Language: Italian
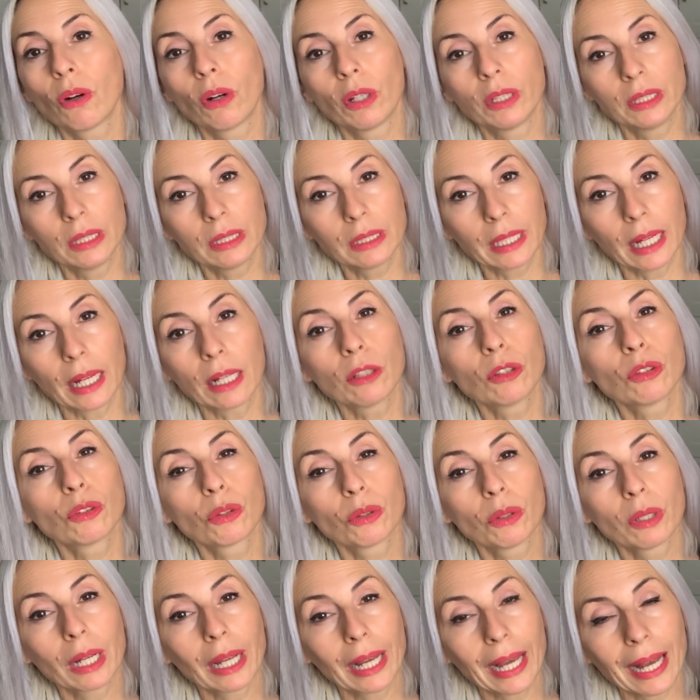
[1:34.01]
ogni tanto
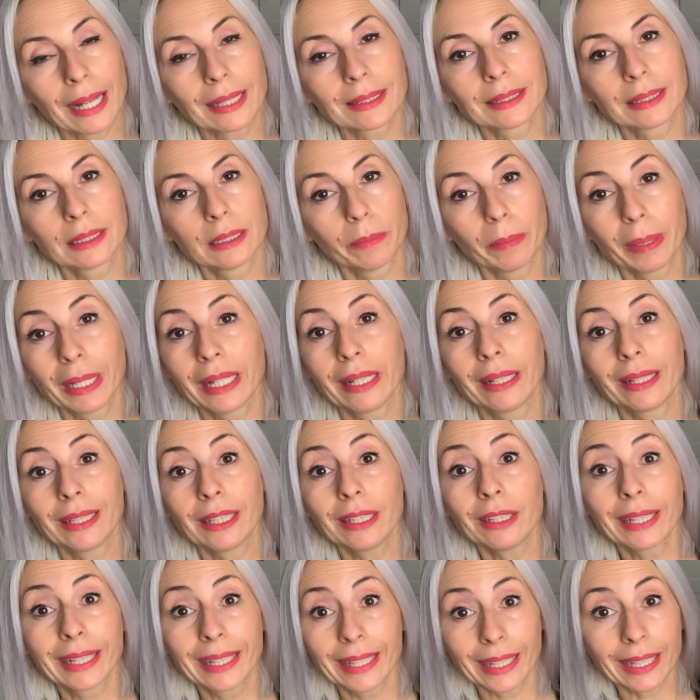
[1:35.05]
i ragazzi me le
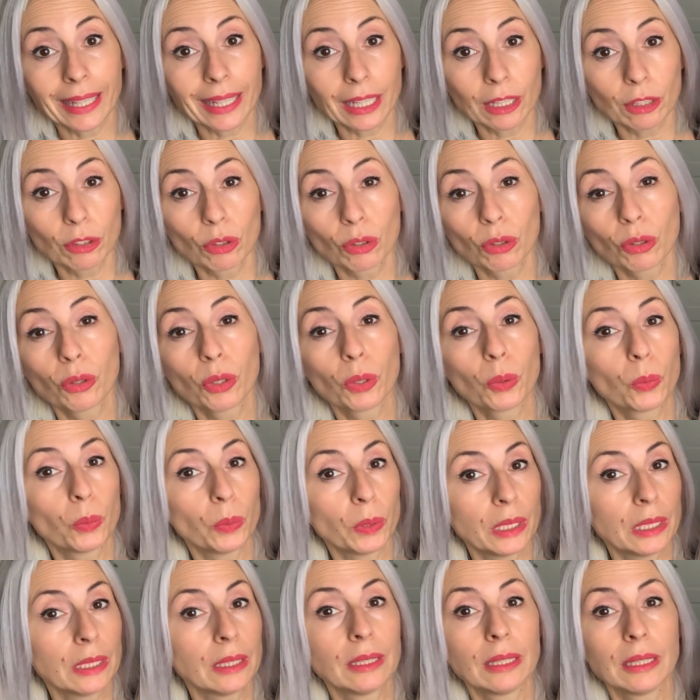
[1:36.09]
richiedono e
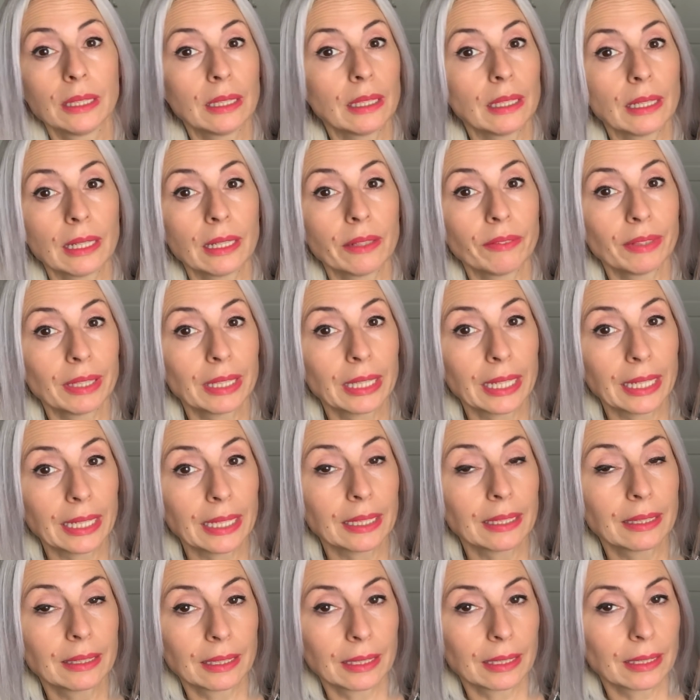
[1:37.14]
quindi le
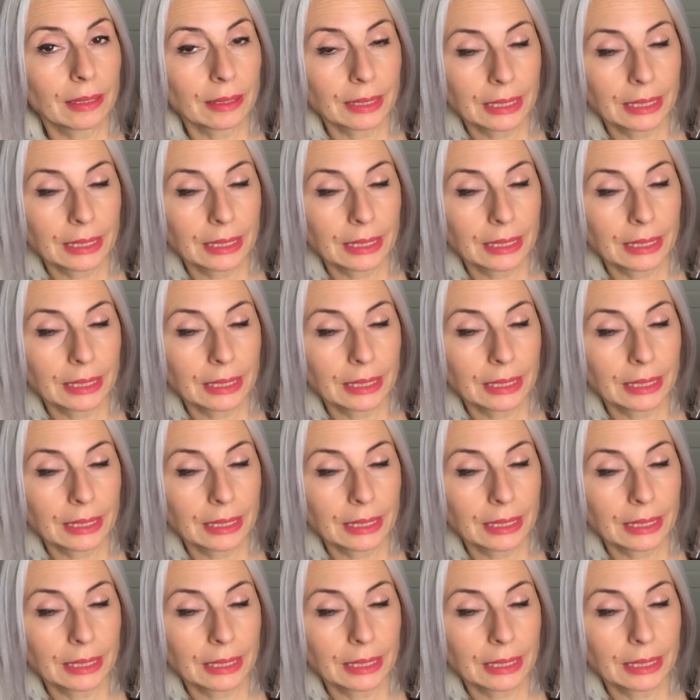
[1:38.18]
vedrete